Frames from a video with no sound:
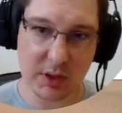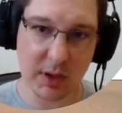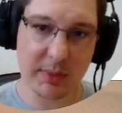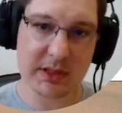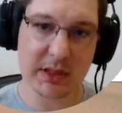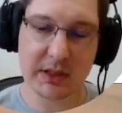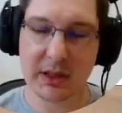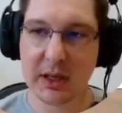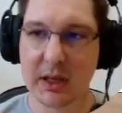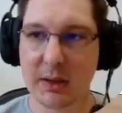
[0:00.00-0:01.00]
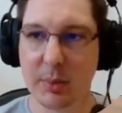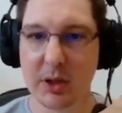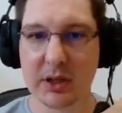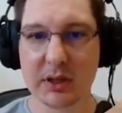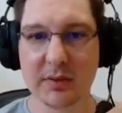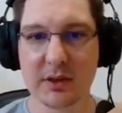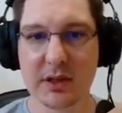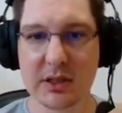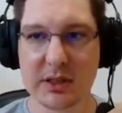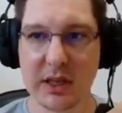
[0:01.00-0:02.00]
Então é bastante importante
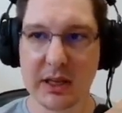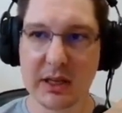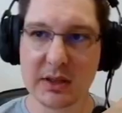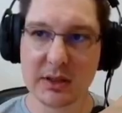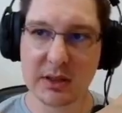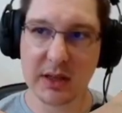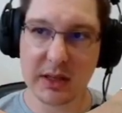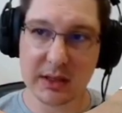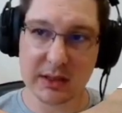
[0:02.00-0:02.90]
vocês terem é,